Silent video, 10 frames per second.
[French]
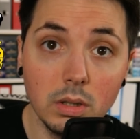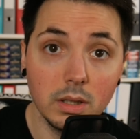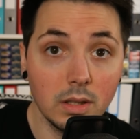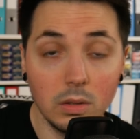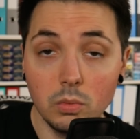Et
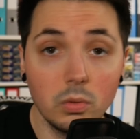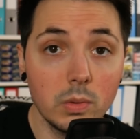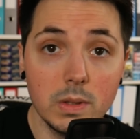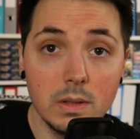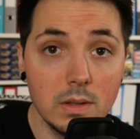Naruto
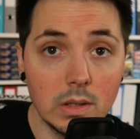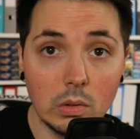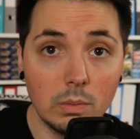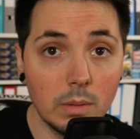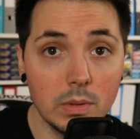aussi, c'est trop
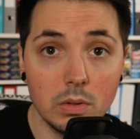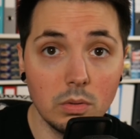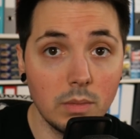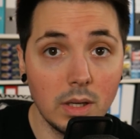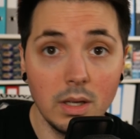bien parce que
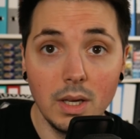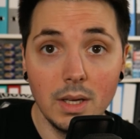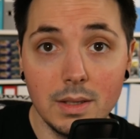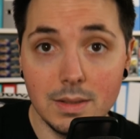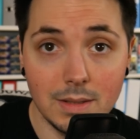ben,
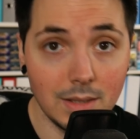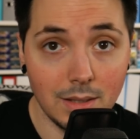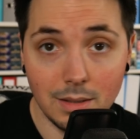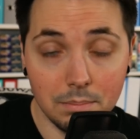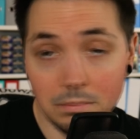
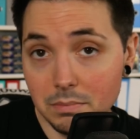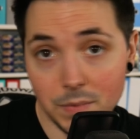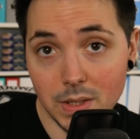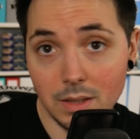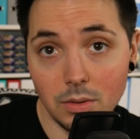c'est
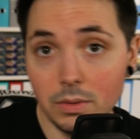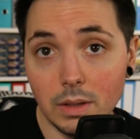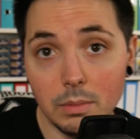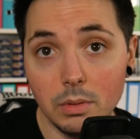c'est rentable.